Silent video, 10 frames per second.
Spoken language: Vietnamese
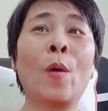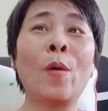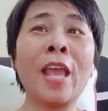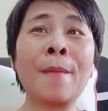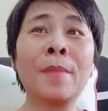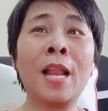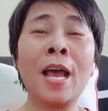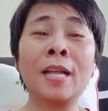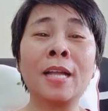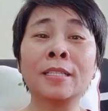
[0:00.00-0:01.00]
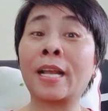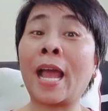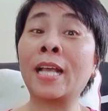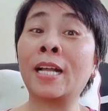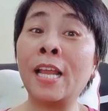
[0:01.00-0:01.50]
tối em lên
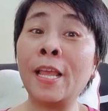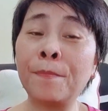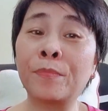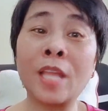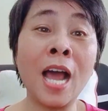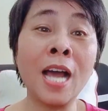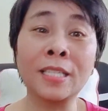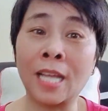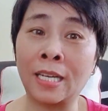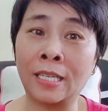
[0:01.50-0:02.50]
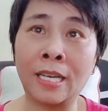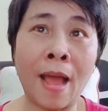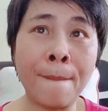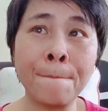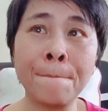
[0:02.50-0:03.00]
cái clip thơ tình
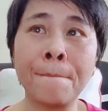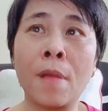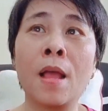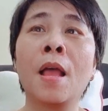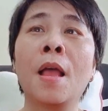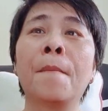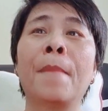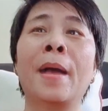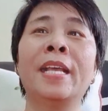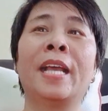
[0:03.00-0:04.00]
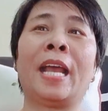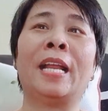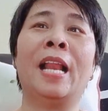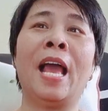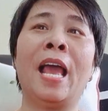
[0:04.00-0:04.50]
năm mấy
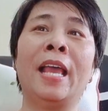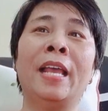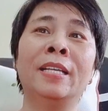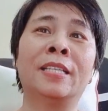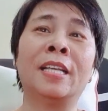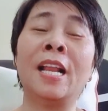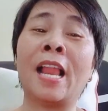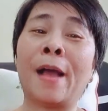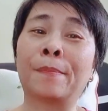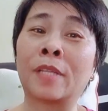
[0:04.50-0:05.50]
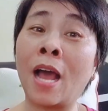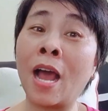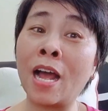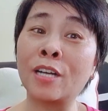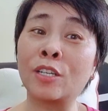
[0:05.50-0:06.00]
ngày lễ chỉ làm
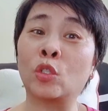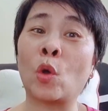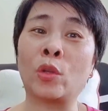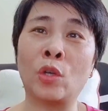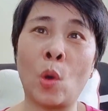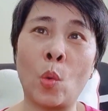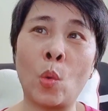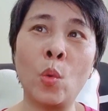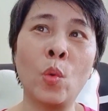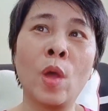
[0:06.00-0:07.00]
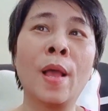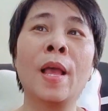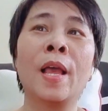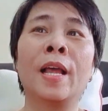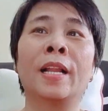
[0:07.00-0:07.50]
thơ rồi ngủ
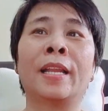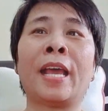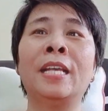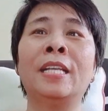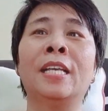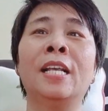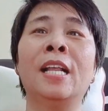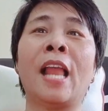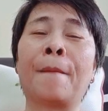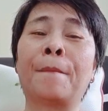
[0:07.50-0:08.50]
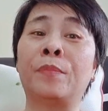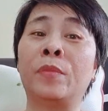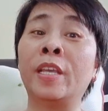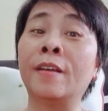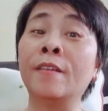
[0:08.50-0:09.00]
nay chỉ làm
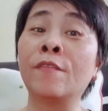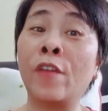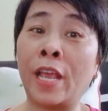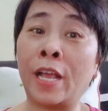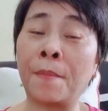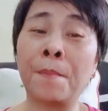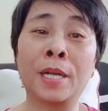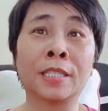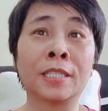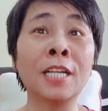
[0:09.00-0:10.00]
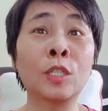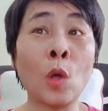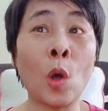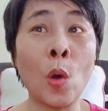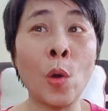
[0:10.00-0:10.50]
những việc mình thích
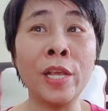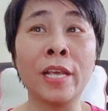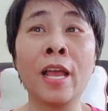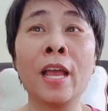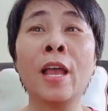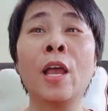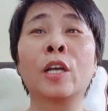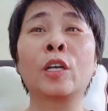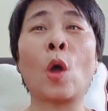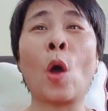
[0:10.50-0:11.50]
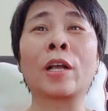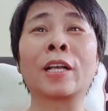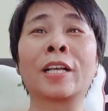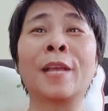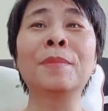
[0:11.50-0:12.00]
thôi
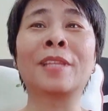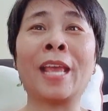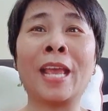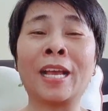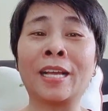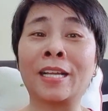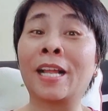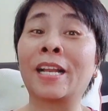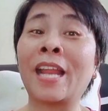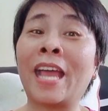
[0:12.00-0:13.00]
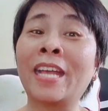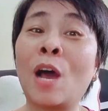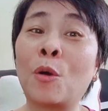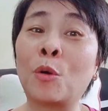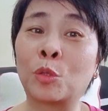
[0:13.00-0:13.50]
còn kiếm tiền để
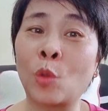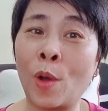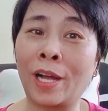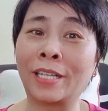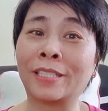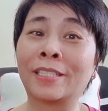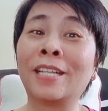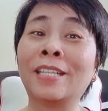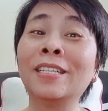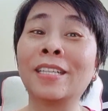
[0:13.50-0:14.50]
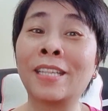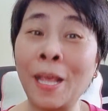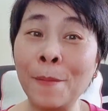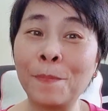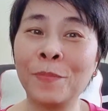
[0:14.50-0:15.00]
đầu tuần tính
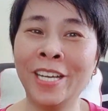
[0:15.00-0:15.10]
tiếp